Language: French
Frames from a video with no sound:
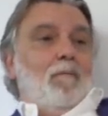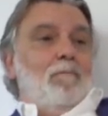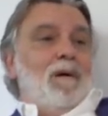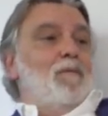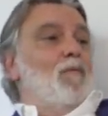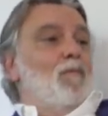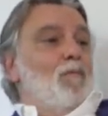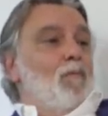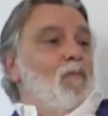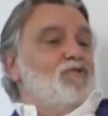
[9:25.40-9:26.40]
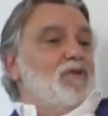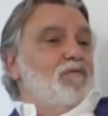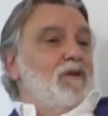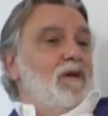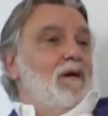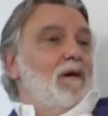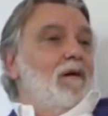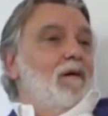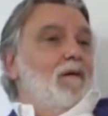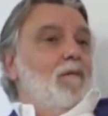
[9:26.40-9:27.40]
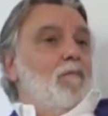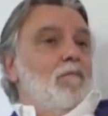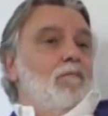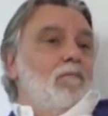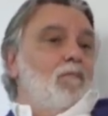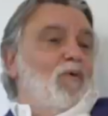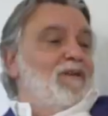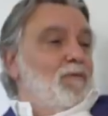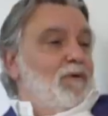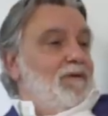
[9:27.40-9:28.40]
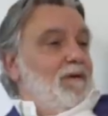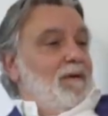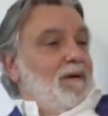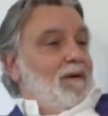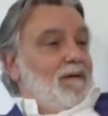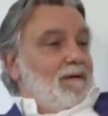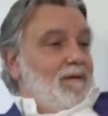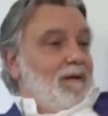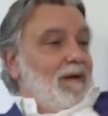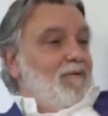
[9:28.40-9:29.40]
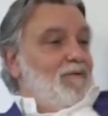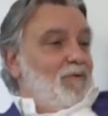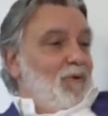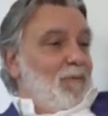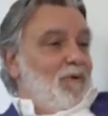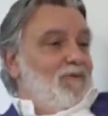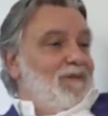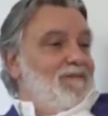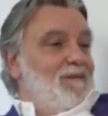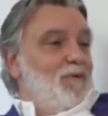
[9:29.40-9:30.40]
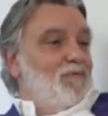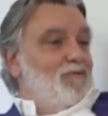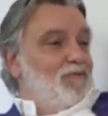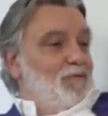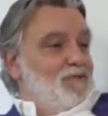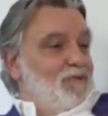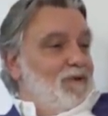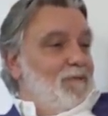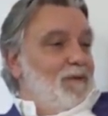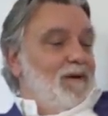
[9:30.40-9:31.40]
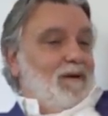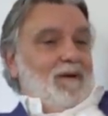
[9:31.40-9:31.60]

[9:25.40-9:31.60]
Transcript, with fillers: même mois de janvier mm, moitié-moitié, mais ben, rien que si on aurait pris 5-6 points de plus au mois de janvier, ben,